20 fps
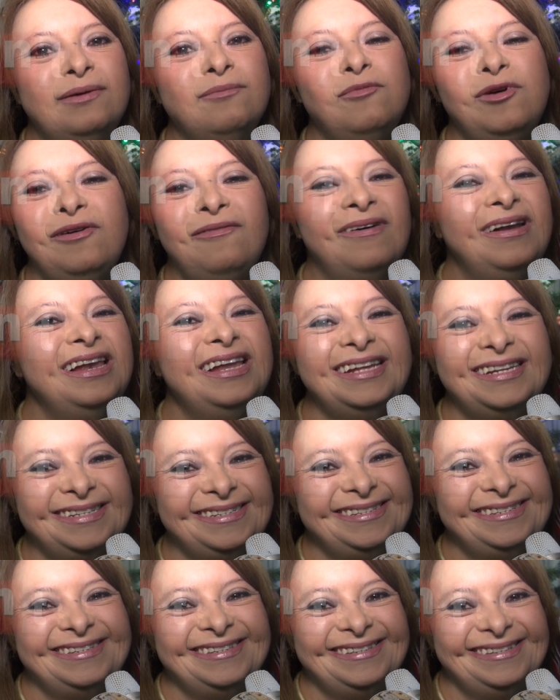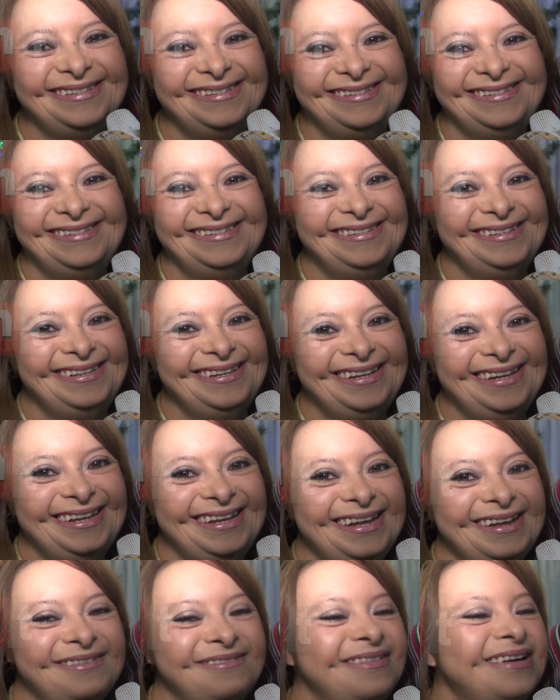Muy feliz.
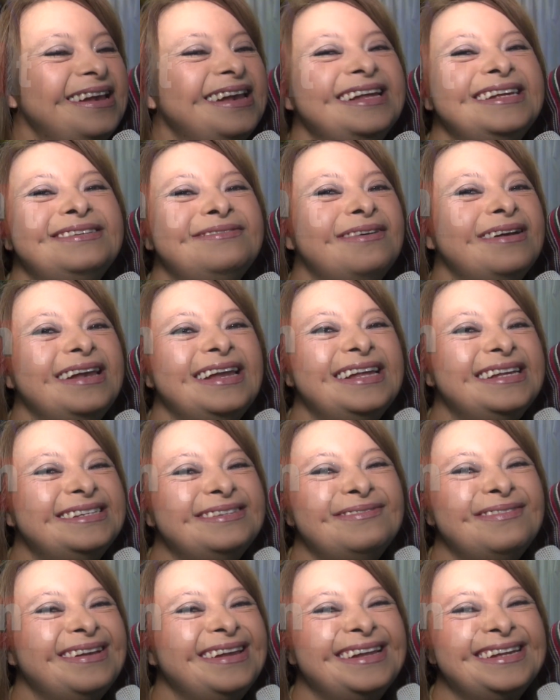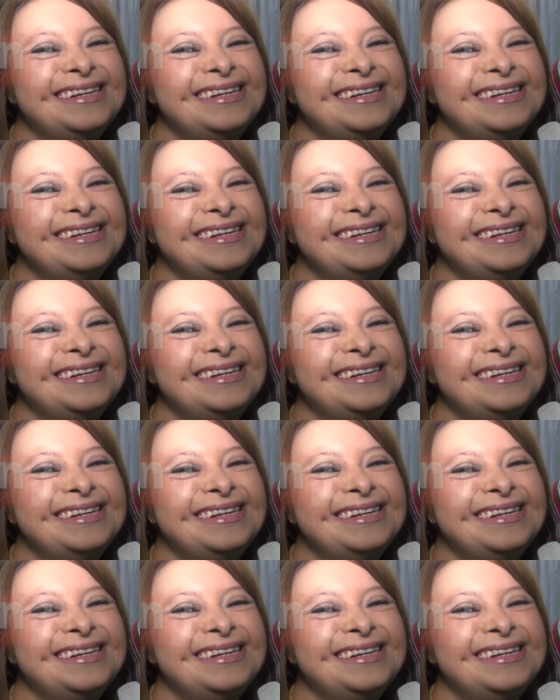Feliz, feliz, feliz,